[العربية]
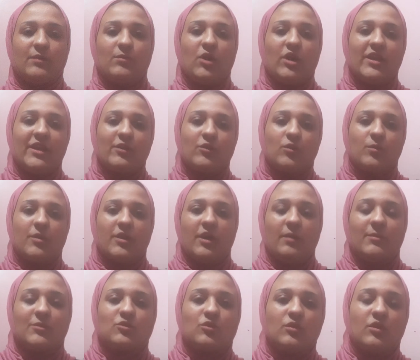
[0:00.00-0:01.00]
السلام عليكم
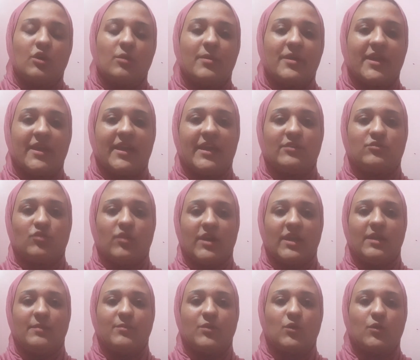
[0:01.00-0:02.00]
ورحمه الله وبركاته
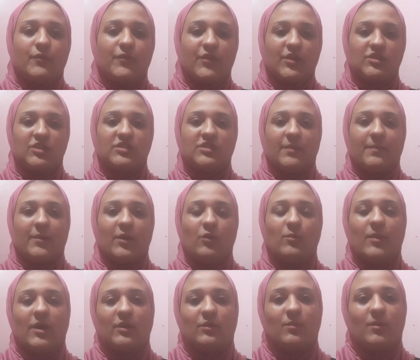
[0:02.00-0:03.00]
اهلا بكم في قناه طبخه
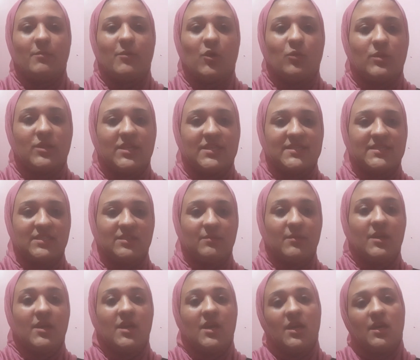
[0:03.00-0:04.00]
ومعلومه مع ام تسنيم
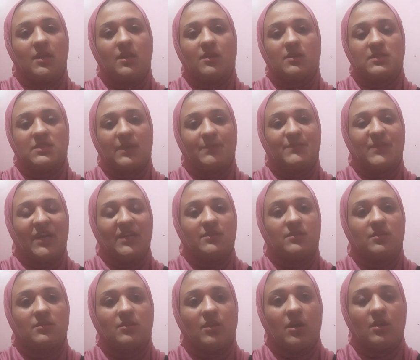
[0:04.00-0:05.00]
القصه
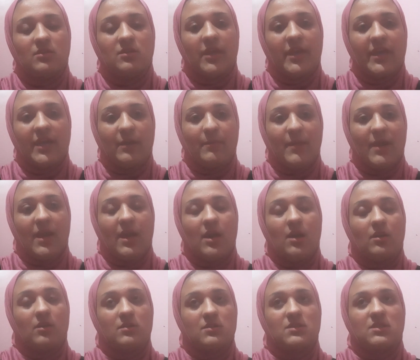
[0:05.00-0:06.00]
بتاعت النهارده يا جماعه
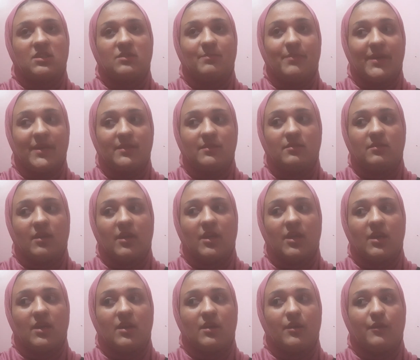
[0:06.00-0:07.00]
قصه بنت
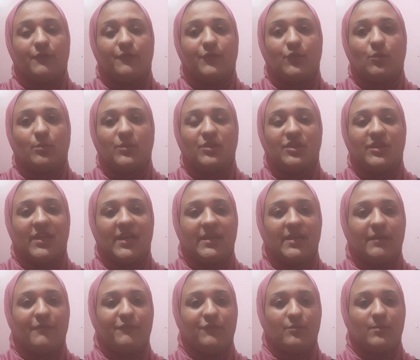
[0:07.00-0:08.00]
آه، في يوم من
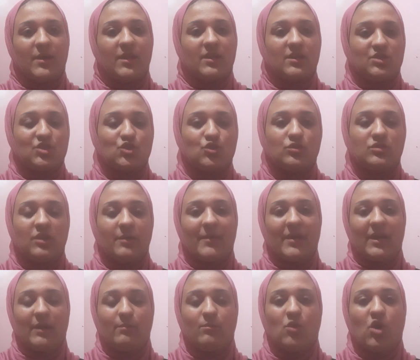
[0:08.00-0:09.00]
الايام في مركز شرطه
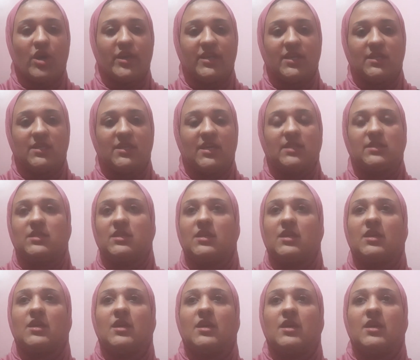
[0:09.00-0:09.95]
مكان معين يعني